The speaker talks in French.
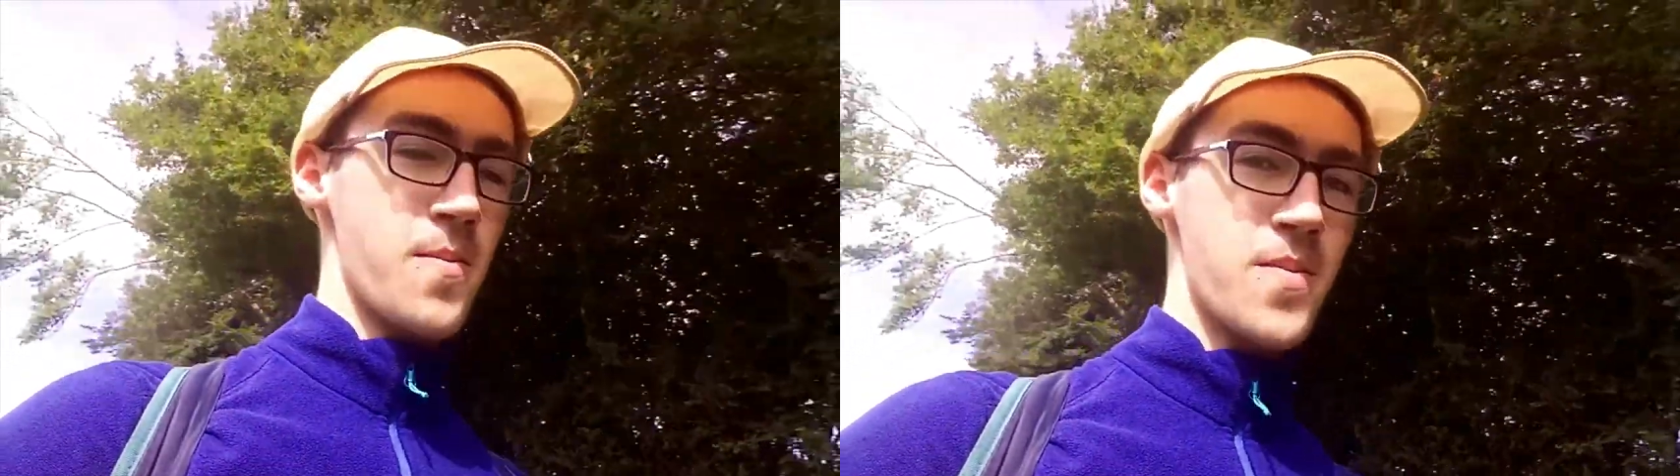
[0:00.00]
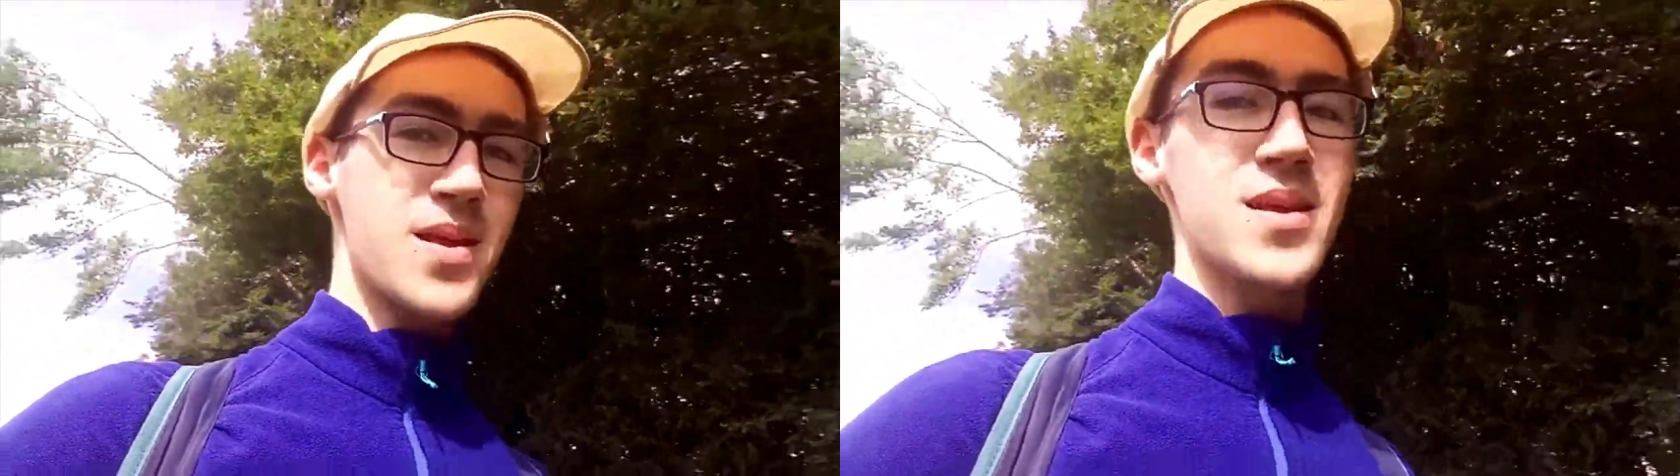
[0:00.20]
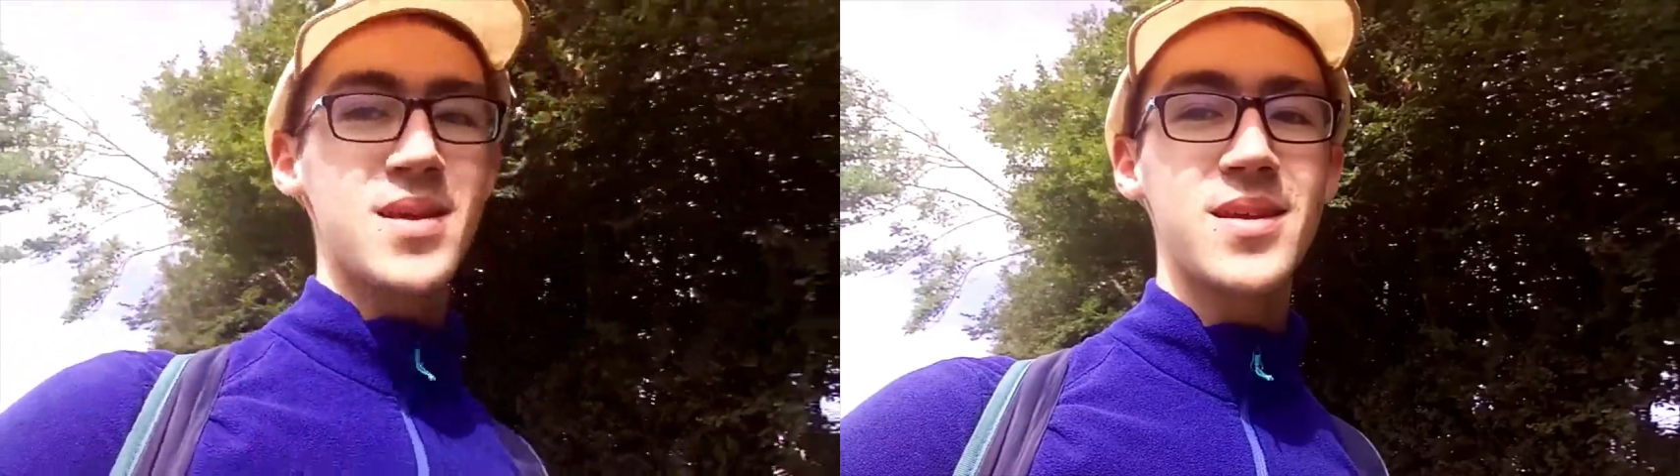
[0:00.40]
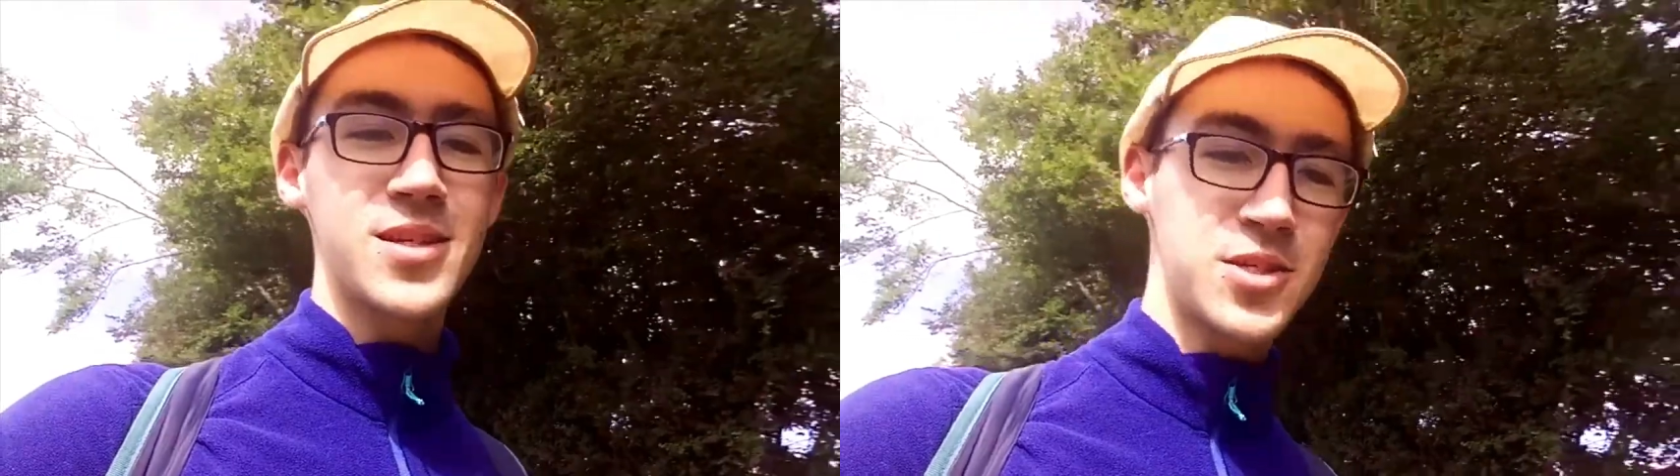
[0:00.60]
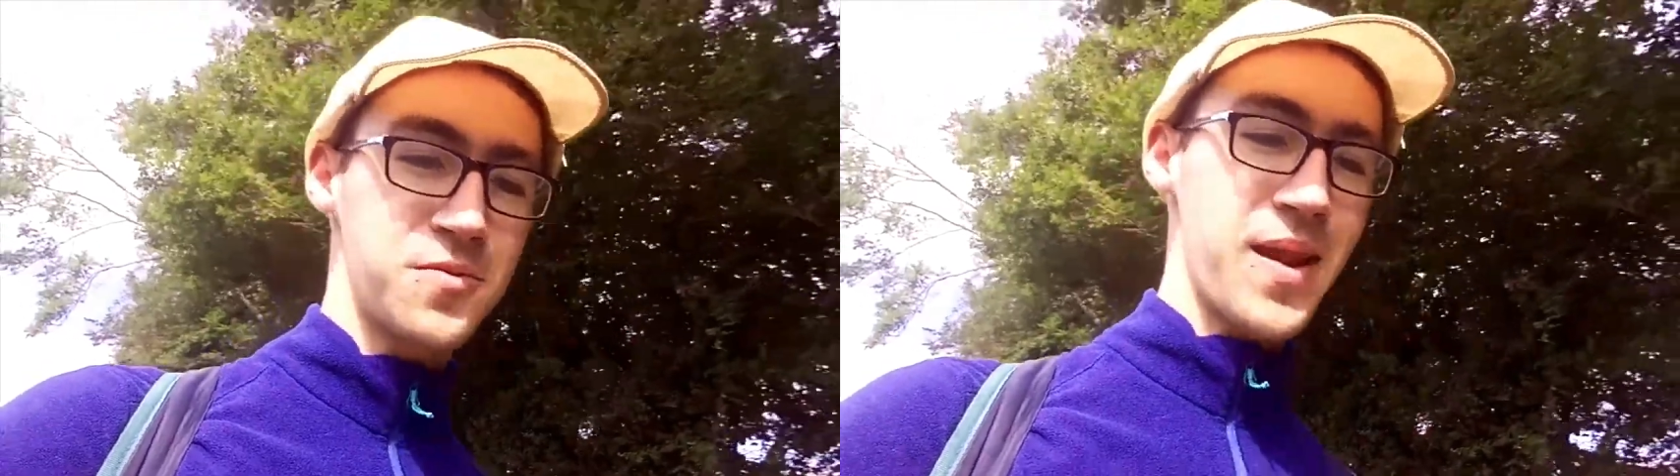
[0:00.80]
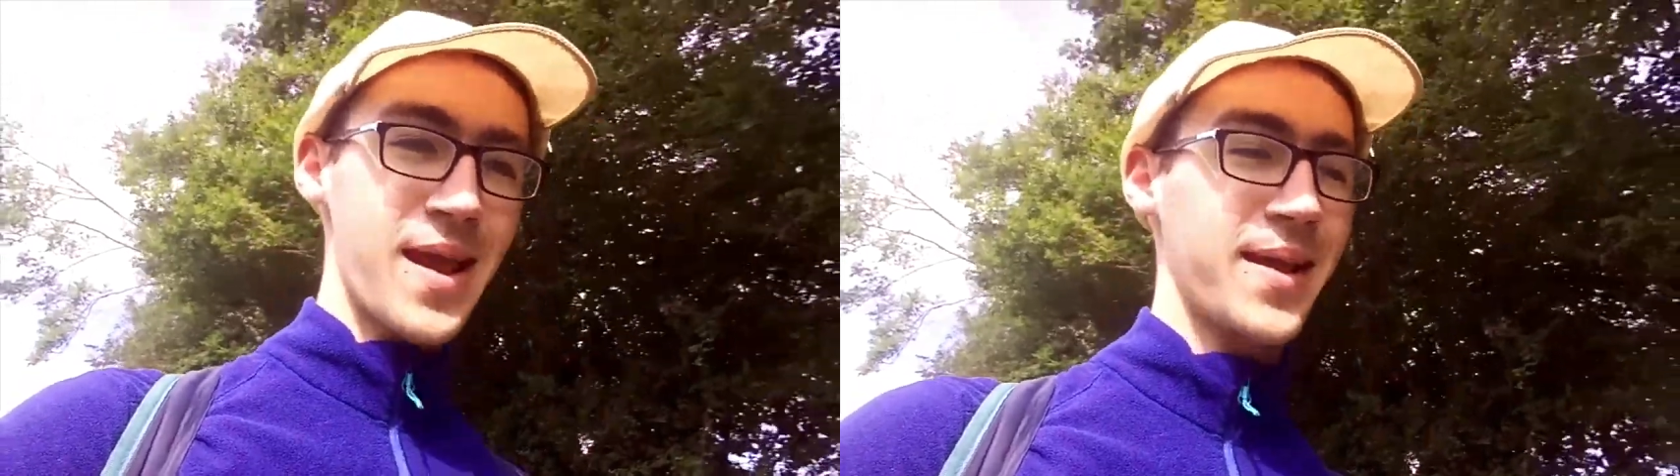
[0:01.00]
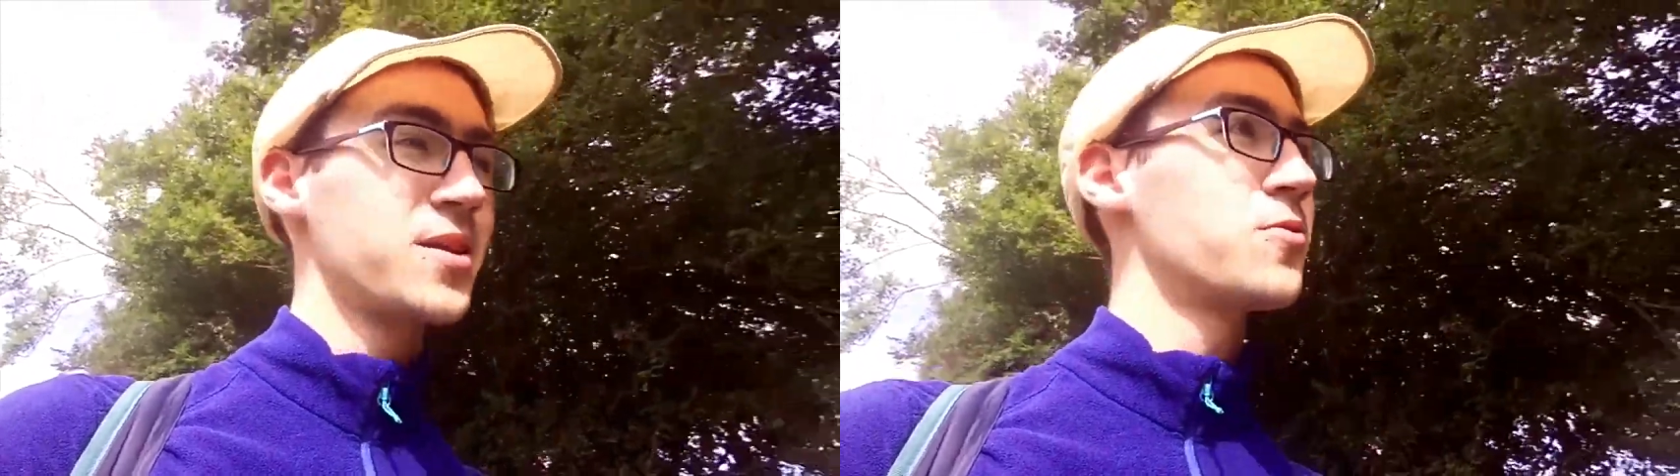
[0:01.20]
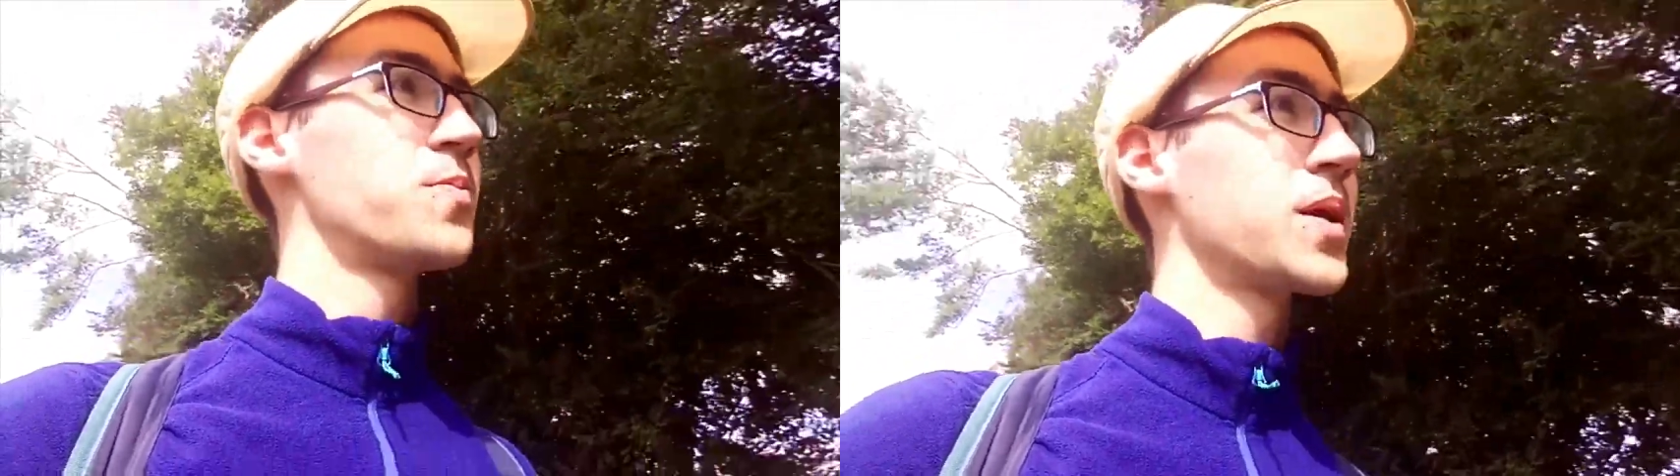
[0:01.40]
mais je vais la
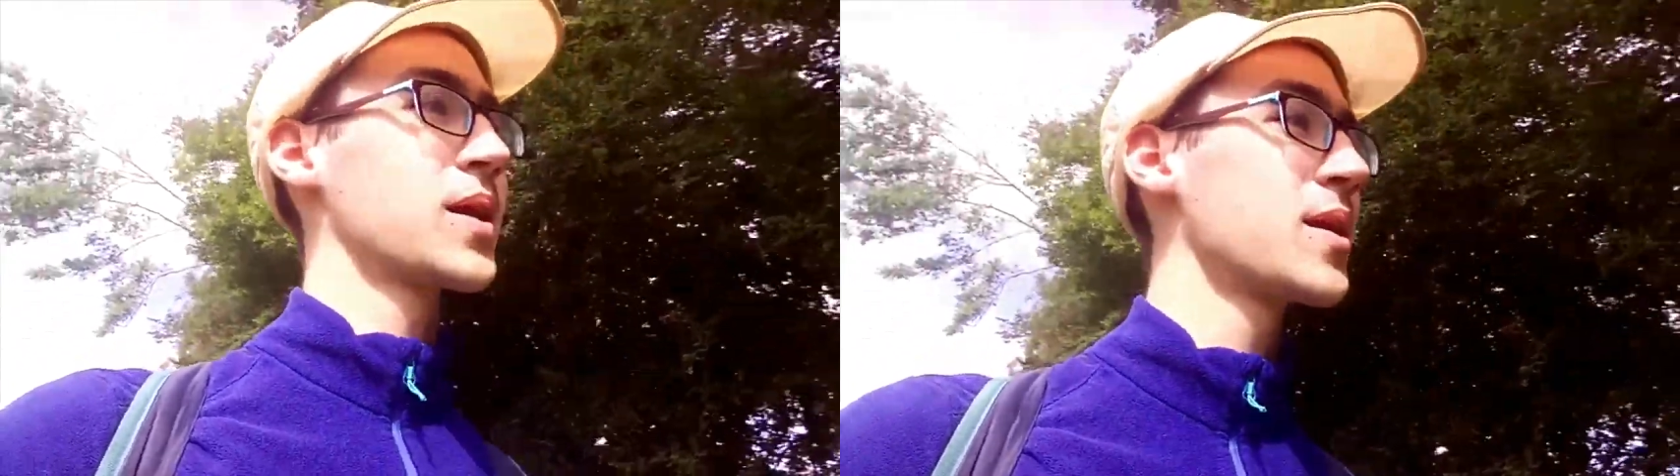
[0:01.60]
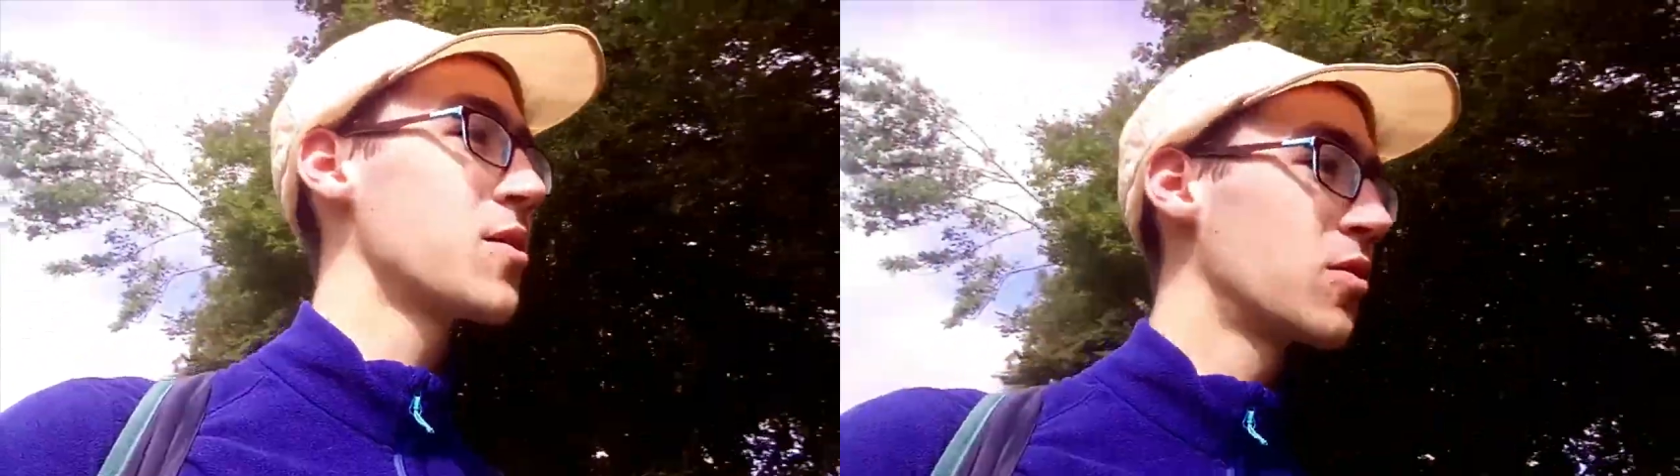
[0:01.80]
récupérer